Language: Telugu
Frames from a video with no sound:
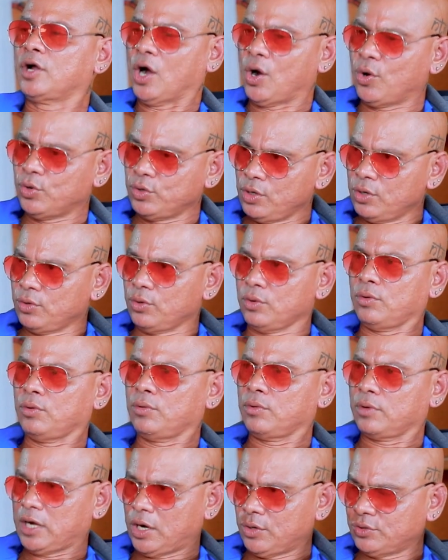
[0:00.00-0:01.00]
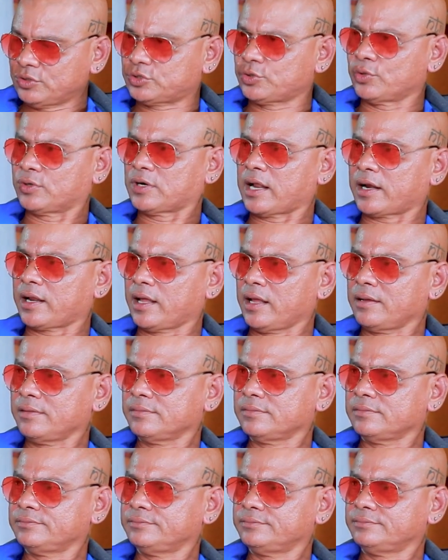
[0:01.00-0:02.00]
గౌడ్లు గౌడ్స్ ఉన్నారే
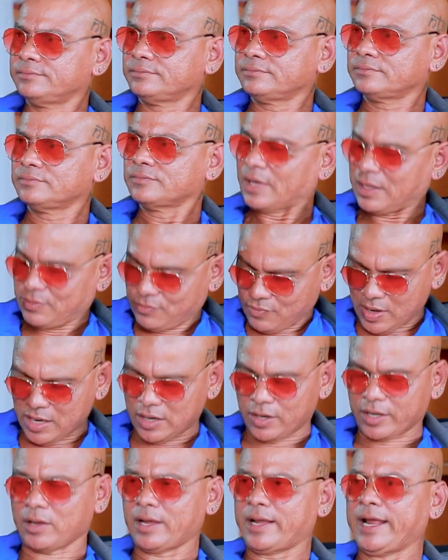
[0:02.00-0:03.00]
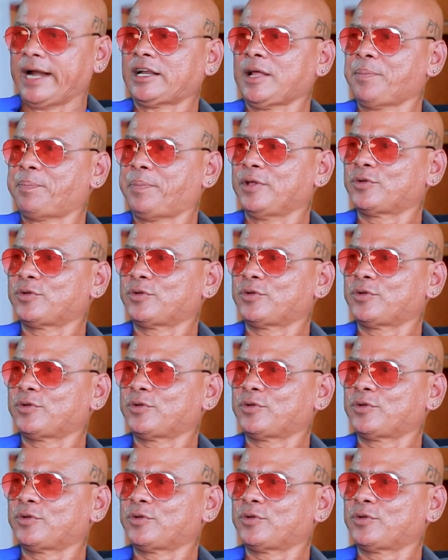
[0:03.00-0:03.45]
వాళ్ళ గెటప్